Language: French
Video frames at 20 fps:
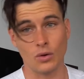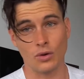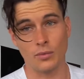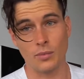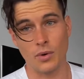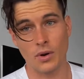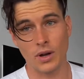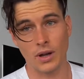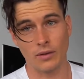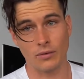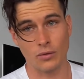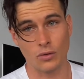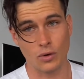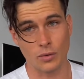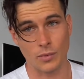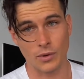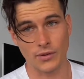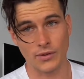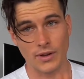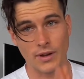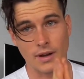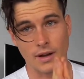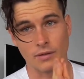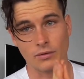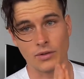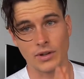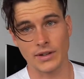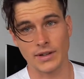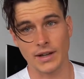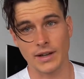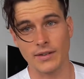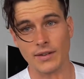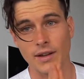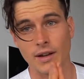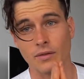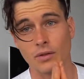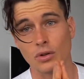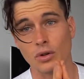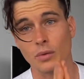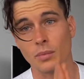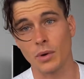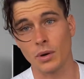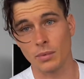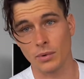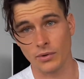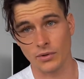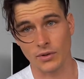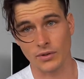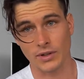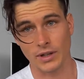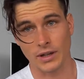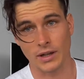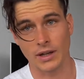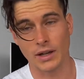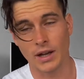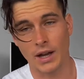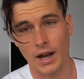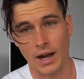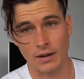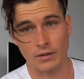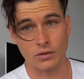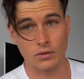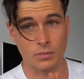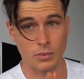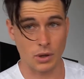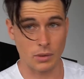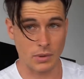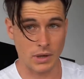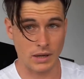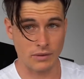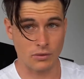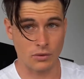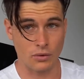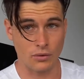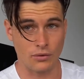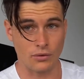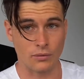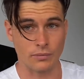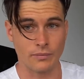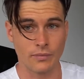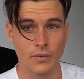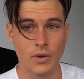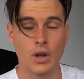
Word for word: au sport et vous commencez à vous intéresser à votre propre santé, à votre propre évolution.